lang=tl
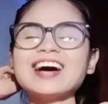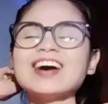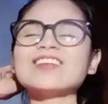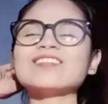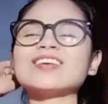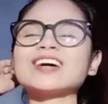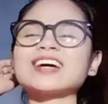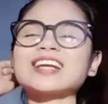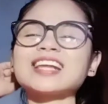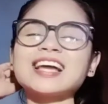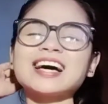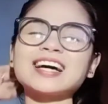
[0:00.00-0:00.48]

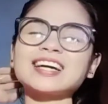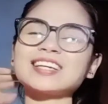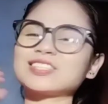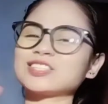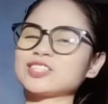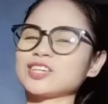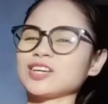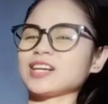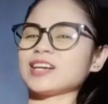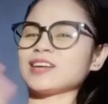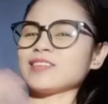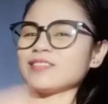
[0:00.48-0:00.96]
pang lucky
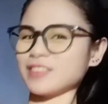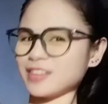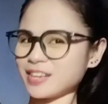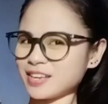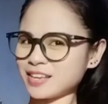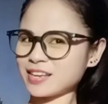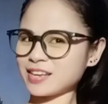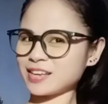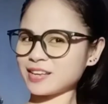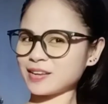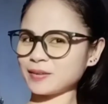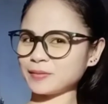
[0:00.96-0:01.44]
charm.
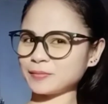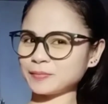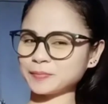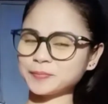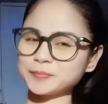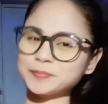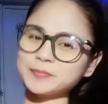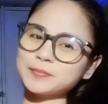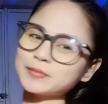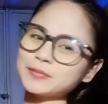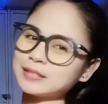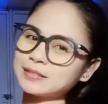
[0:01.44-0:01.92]
Ayan.
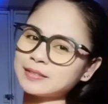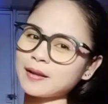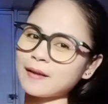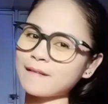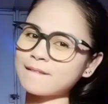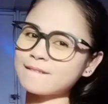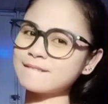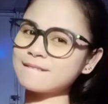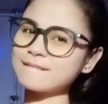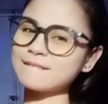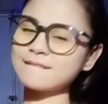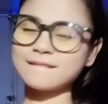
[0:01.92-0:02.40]

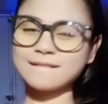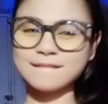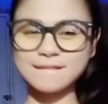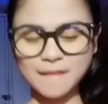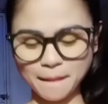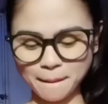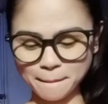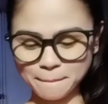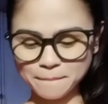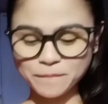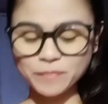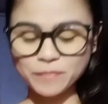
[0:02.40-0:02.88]

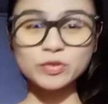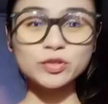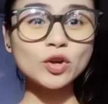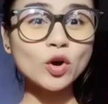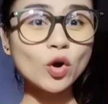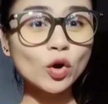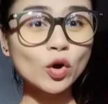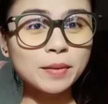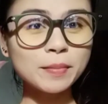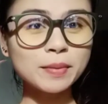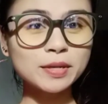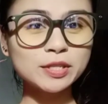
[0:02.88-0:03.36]
So,
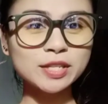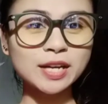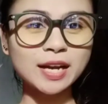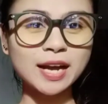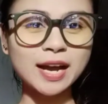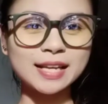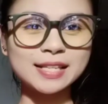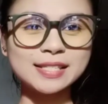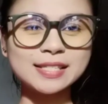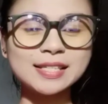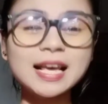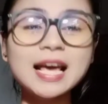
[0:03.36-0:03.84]
okay ba siya
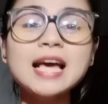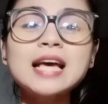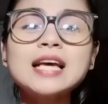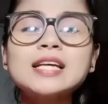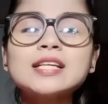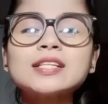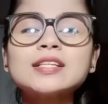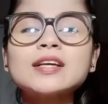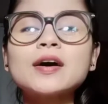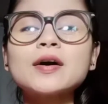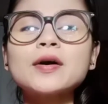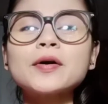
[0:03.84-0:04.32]
guys?
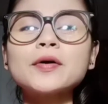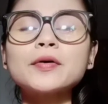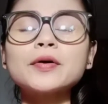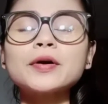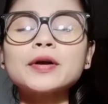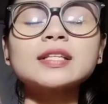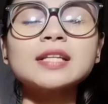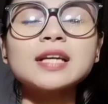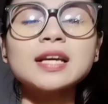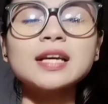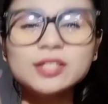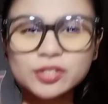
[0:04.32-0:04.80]
So,
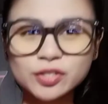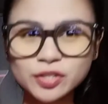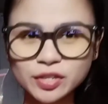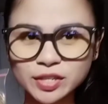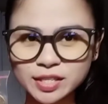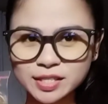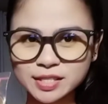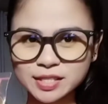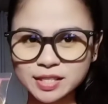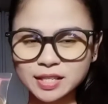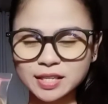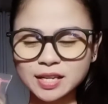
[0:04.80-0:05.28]

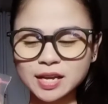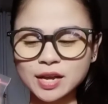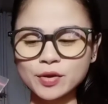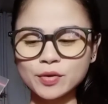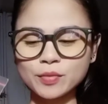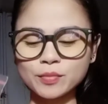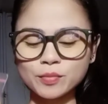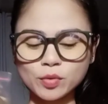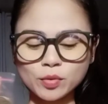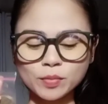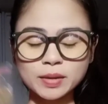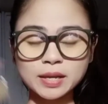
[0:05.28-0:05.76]
interested
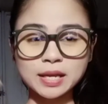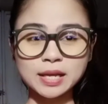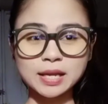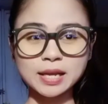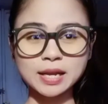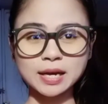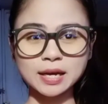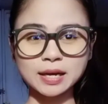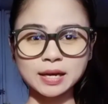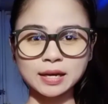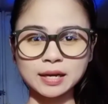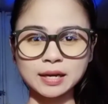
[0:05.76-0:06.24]
kayong bumili
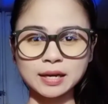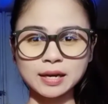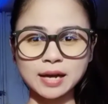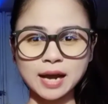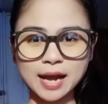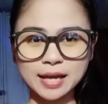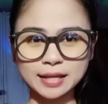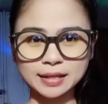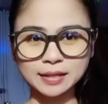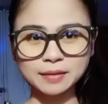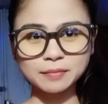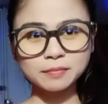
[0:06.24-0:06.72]
ng
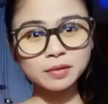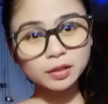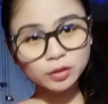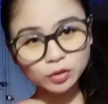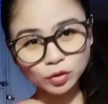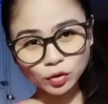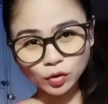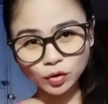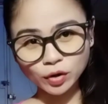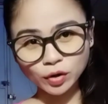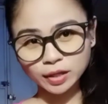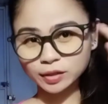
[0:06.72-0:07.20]
item na
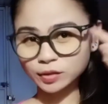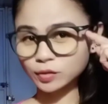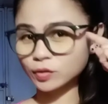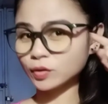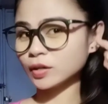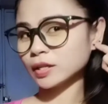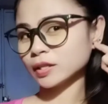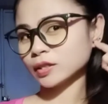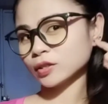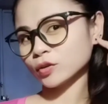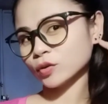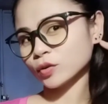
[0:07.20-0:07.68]
to, ito,
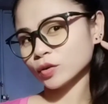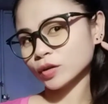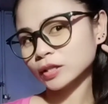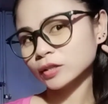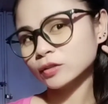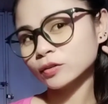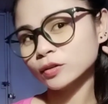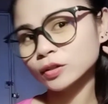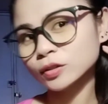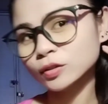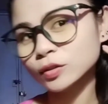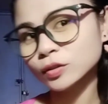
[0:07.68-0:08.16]
ito,
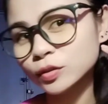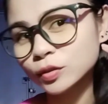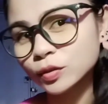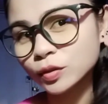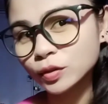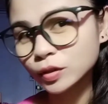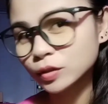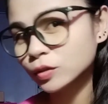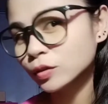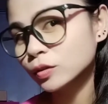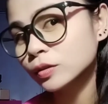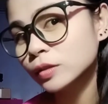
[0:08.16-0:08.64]
ito, ito, ito,
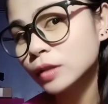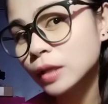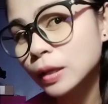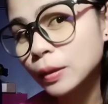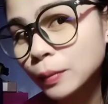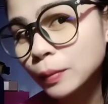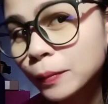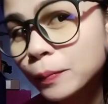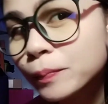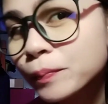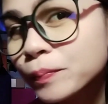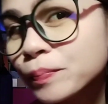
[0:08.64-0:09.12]
itong
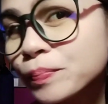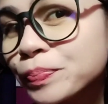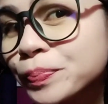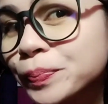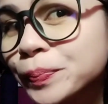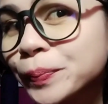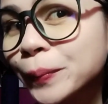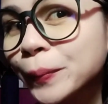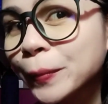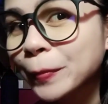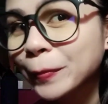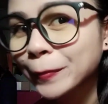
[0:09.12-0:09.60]
dalawa.
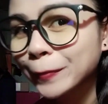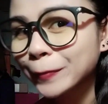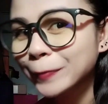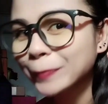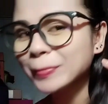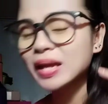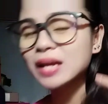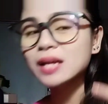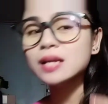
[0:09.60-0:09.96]
Mm,